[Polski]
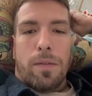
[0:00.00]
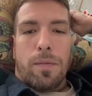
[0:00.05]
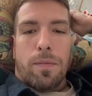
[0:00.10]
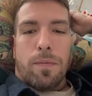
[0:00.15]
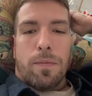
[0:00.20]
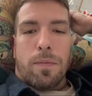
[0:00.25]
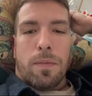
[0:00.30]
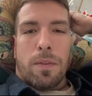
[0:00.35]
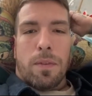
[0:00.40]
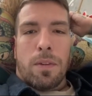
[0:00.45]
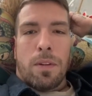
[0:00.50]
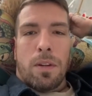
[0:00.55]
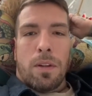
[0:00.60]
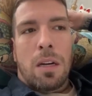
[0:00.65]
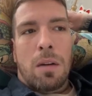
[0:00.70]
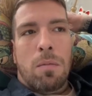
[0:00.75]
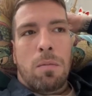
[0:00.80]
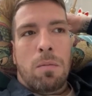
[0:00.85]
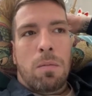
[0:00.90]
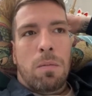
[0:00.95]
No. Ładnie.
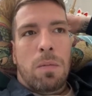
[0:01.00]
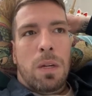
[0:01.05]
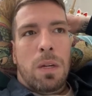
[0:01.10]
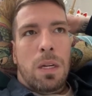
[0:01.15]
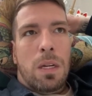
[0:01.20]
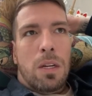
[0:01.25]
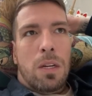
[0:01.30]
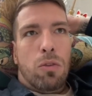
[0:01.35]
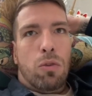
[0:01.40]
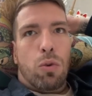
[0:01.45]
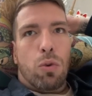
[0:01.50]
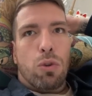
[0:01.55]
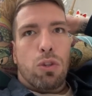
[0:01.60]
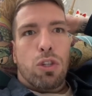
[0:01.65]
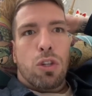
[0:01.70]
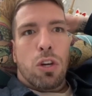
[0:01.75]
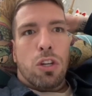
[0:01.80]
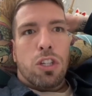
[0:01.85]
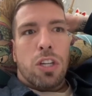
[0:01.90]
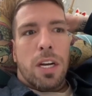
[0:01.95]
Um,
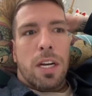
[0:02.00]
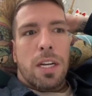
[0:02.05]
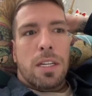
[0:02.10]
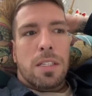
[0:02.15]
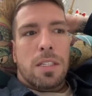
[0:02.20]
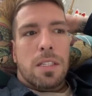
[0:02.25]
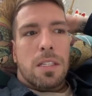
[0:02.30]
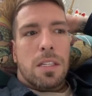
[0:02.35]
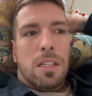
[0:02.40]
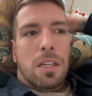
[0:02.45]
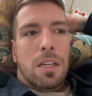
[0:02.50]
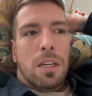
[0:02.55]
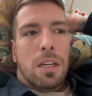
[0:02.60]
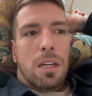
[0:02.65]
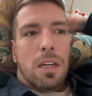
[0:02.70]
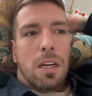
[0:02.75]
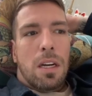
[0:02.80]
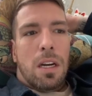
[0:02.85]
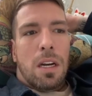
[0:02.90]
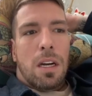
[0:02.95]
e, tuż do
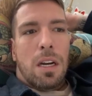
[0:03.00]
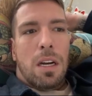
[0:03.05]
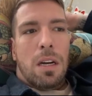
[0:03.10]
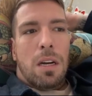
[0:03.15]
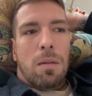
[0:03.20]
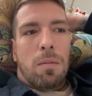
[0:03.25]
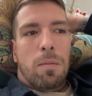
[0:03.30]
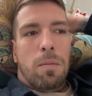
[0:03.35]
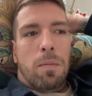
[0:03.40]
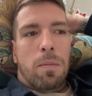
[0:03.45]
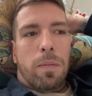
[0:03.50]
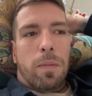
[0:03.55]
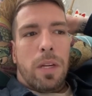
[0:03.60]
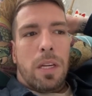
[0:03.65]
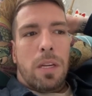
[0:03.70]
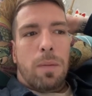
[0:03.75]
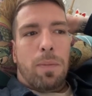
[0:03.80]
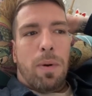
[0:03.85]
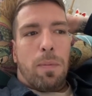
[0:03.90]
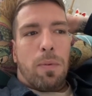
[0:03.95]
rzęs
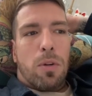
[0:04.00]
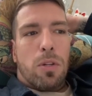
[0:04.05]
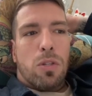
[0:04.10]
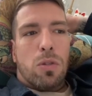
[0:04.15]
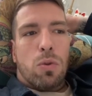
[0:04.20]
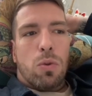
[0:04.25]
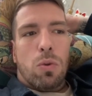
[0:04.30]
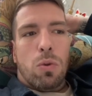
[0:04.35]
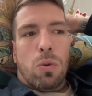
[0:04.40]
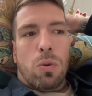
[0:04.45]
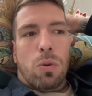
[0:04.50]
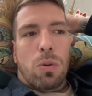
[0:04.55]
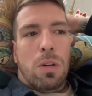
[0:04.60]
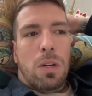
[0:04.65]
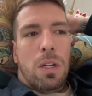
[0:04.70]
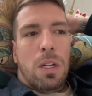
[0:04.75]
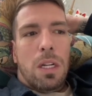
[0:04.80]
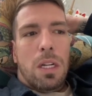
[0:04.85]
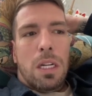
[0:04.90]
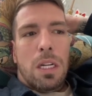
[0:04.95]
um, i po
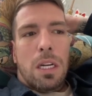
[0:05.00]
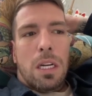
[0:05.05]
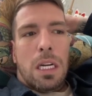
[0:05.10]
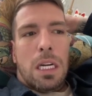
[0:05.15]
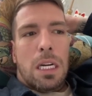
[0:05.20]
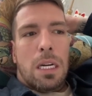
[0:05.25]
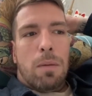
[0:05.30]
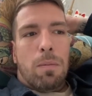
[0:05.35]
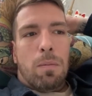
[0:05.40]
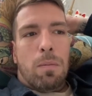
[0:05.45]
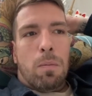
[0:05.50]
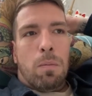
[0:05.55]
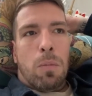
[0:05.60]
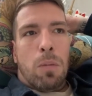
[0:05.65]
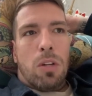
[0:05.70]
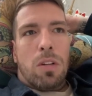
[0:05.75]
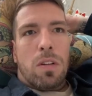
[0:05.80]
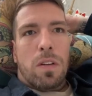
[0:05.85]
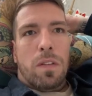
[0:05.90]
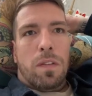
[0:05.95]
prostu
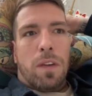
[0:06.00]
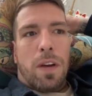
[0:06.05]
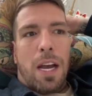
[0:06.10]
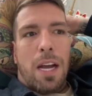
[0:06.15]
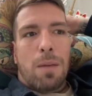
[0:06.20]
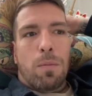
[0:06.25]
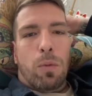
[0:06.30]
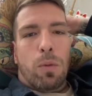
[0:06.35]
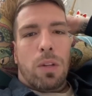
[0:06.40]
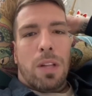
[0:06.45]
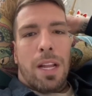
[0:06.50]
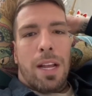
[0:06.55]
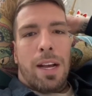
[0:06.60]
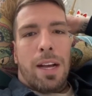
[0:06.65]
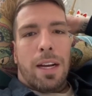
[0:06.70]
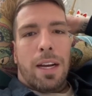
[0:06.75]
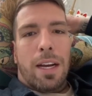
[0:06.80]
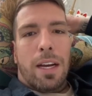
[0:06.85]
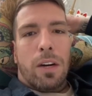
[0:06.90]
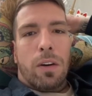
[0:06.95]
um, motyw
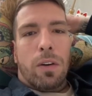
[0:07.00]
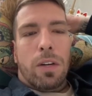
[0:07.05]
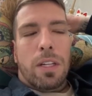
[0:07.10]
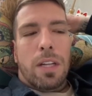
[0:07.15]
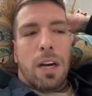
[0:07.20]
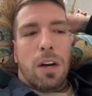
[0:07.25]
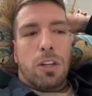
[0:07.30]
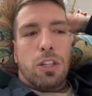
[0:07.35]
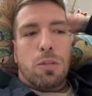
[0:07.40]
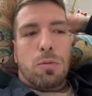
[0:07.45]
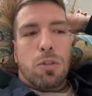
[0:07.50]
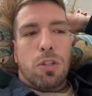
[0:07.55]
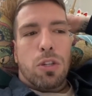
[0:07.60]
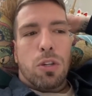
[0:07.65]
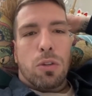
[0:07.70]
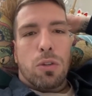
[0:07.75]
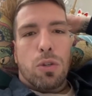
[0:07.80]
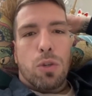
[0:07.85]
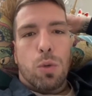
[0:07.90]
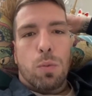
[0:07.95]
Helmut Lang,
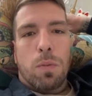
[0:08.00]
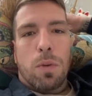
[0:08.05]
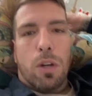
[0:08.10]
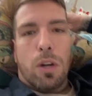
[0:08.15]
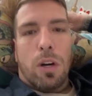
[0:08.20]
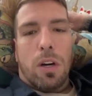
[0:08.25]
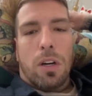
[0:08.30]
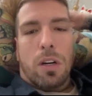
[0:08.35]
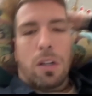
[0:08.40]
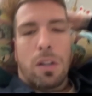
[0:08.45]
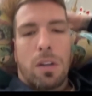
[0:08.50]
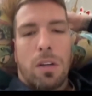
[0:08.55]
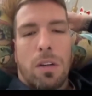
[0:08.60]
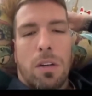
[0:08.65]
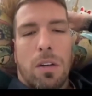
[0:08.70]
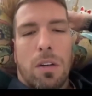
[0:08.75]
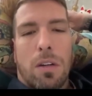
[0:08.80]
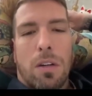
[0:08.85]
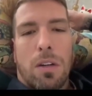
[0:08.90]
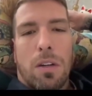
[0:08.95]
heroina, 87
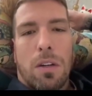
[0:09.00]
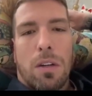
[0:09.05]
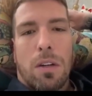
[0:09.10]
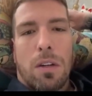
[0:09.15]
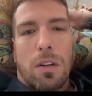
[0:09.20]
rok.